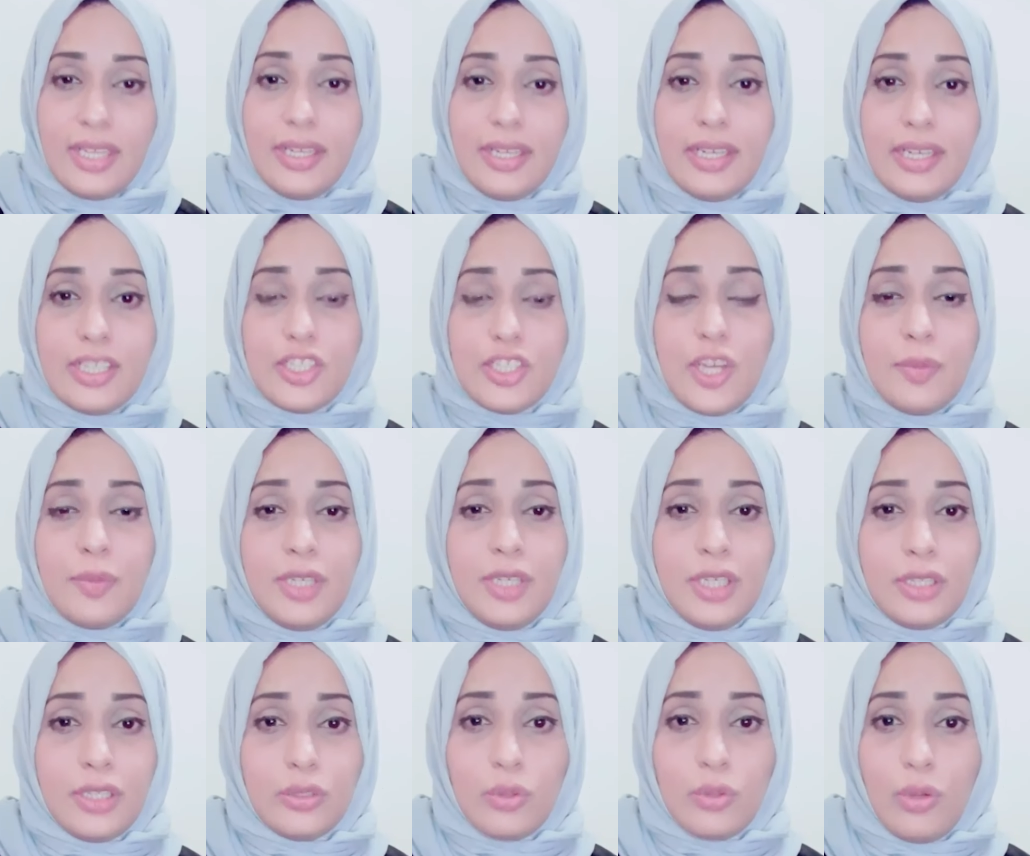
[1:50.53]

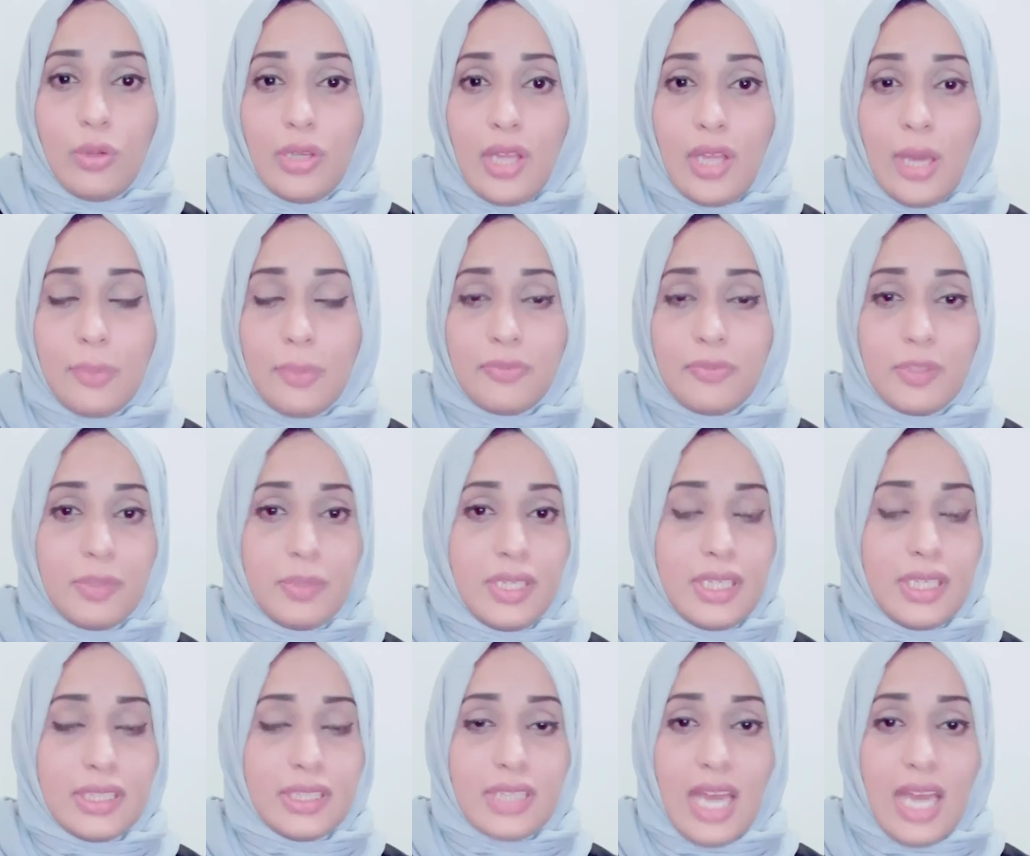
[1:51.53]
لجميع الطلاب في بيئة